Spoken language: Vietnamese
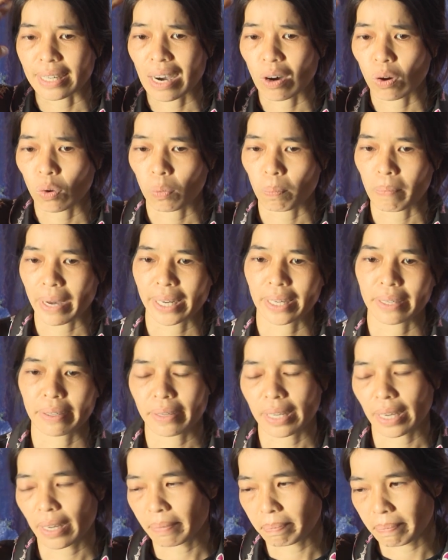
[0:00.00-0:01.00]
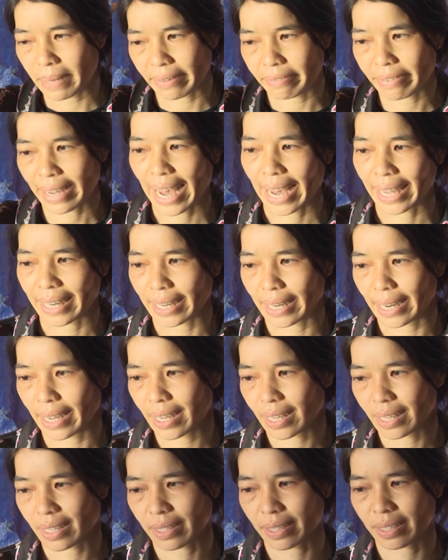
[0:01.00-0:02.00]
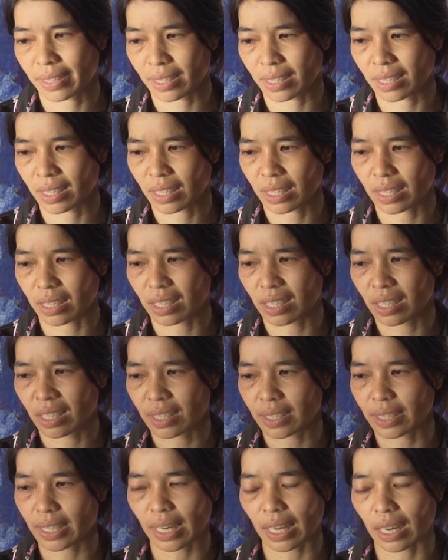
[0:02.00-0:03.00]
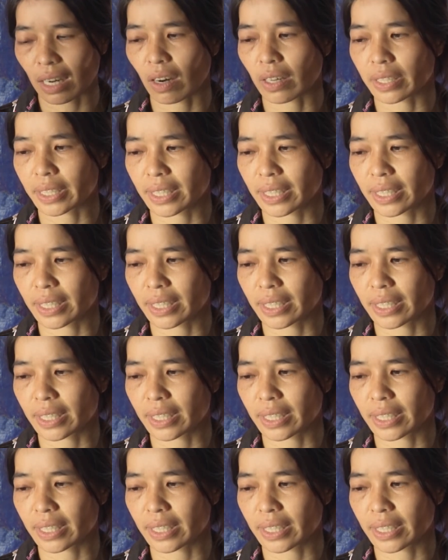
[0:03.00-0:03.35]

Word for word: đầu bên phải này, rất là khó